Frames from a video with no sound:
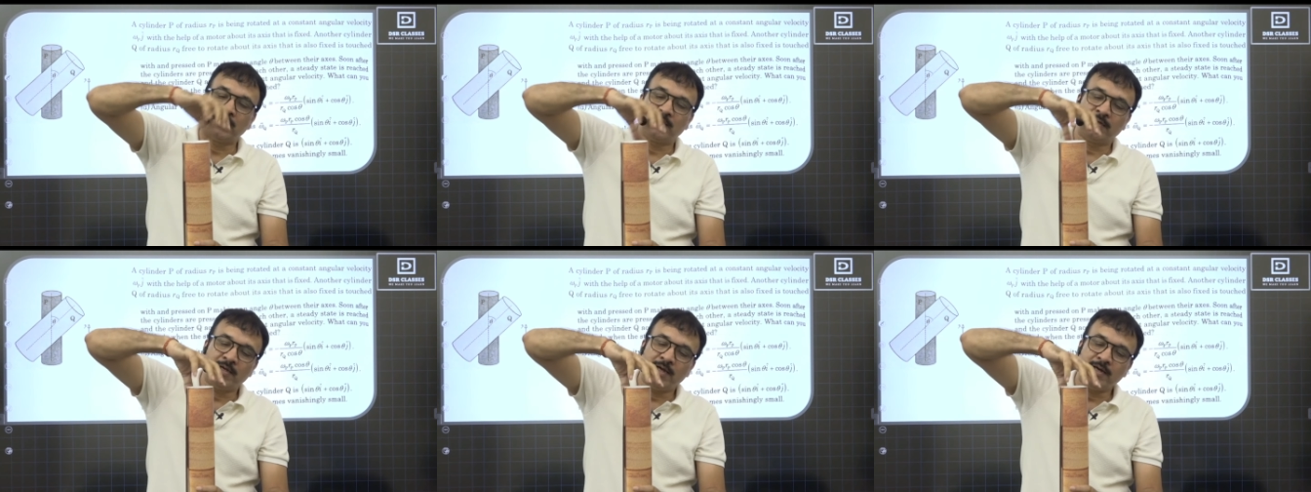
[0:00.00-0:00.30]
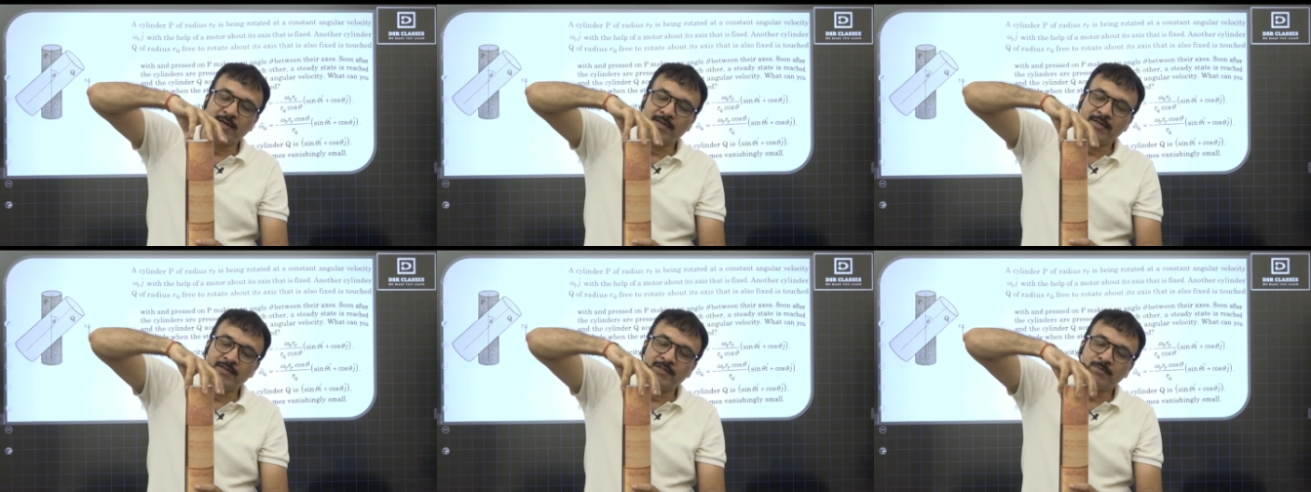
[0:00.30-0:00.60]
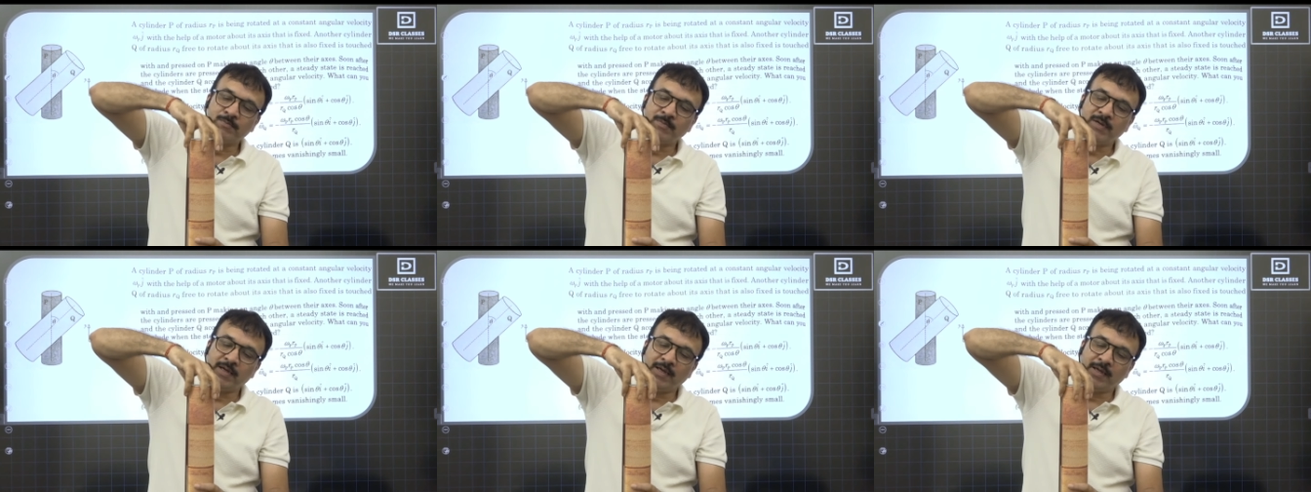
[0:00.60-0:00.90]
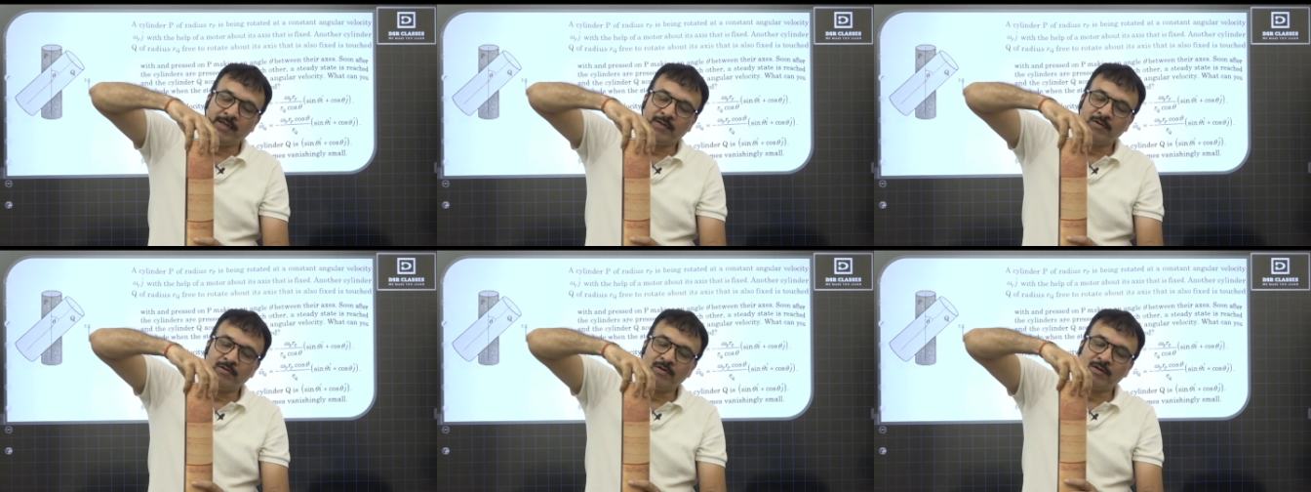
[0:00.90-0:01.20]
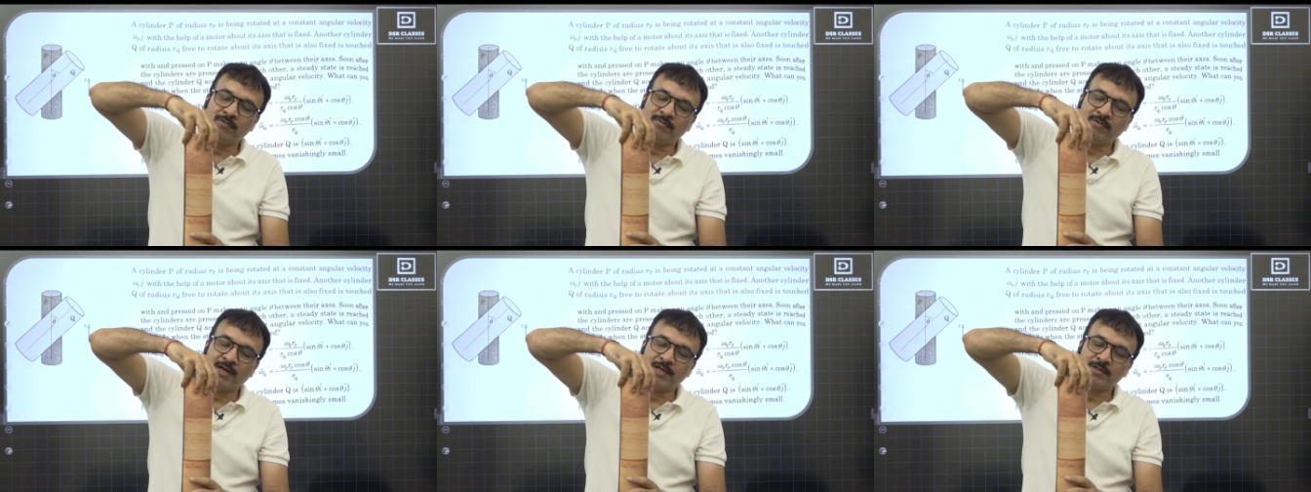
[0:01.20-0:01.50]
यानी इसमें
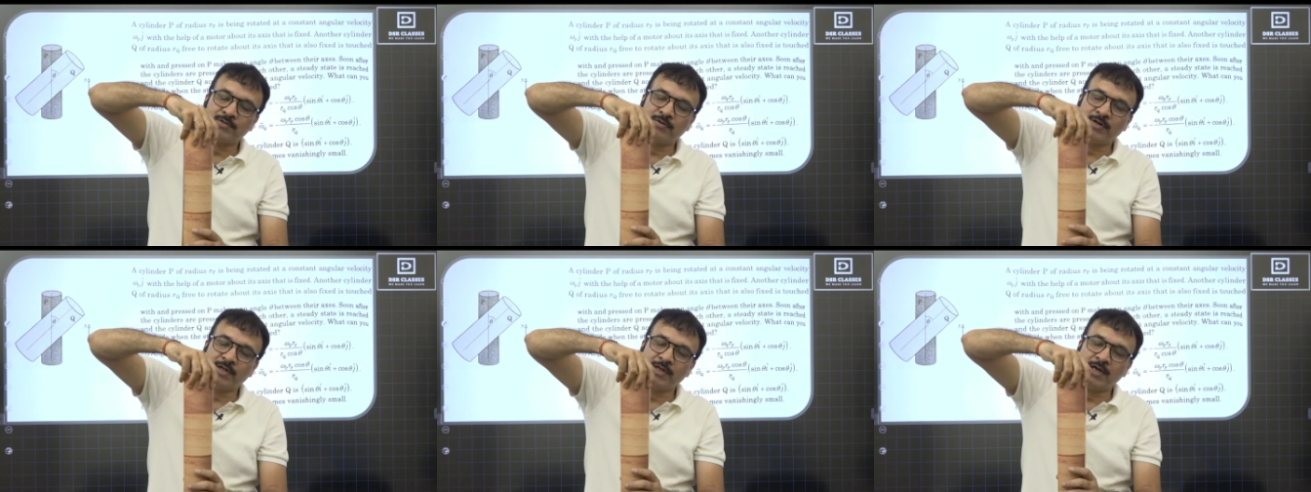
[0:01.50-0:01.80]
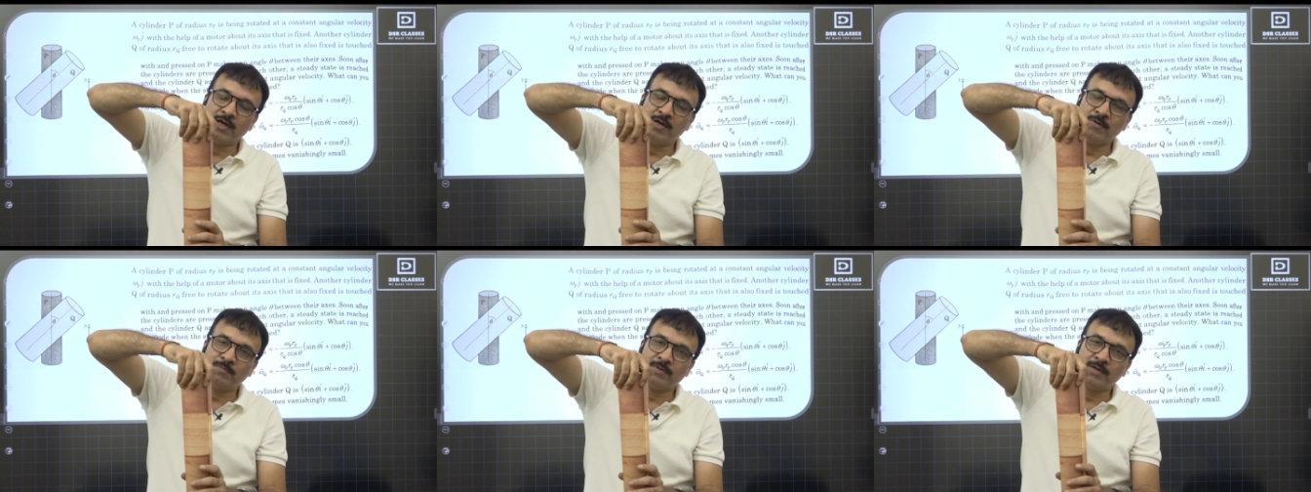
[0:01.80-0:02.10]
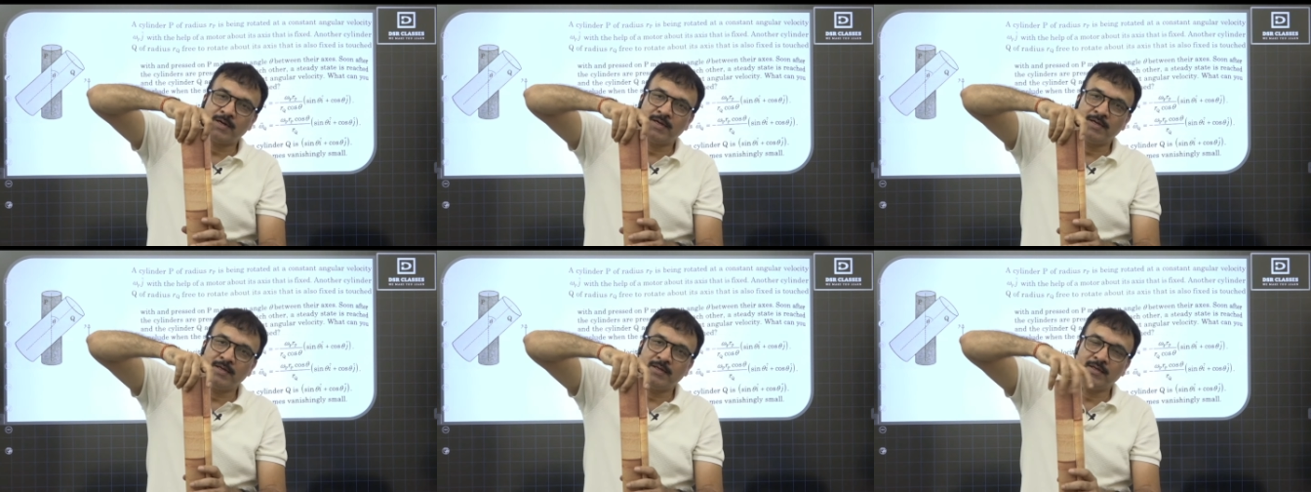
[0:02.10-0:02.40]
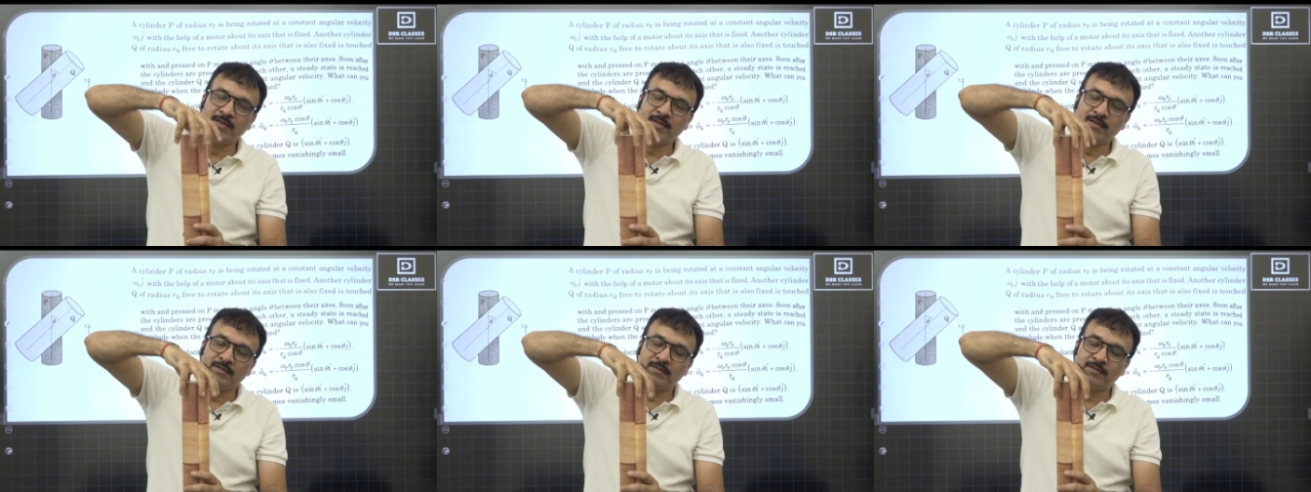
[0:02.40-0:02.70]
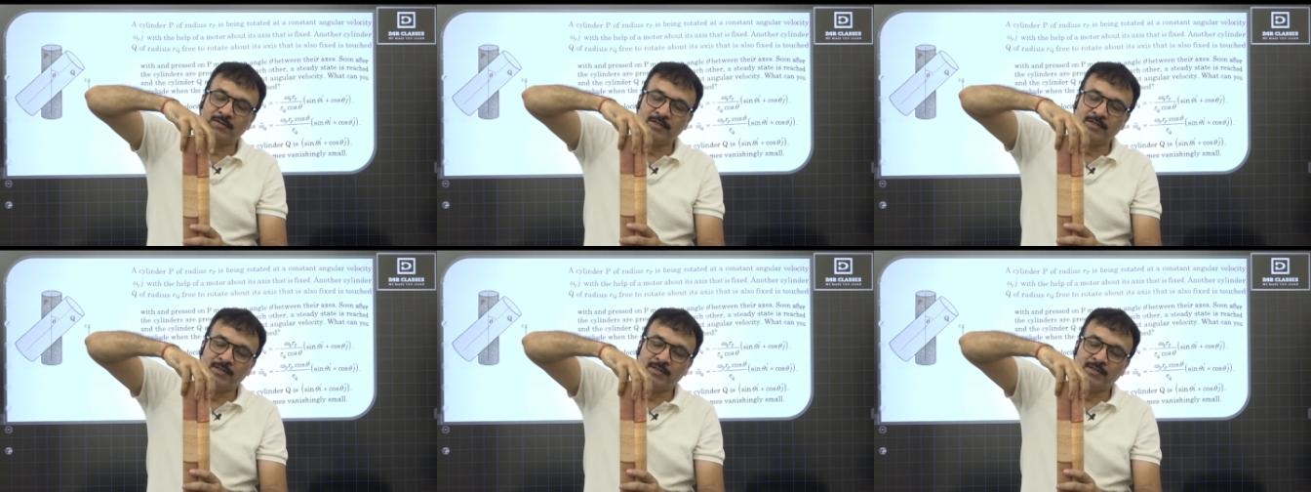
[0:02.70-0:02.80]
एंगुलर वेलोसिटी कहाँ पर आएगी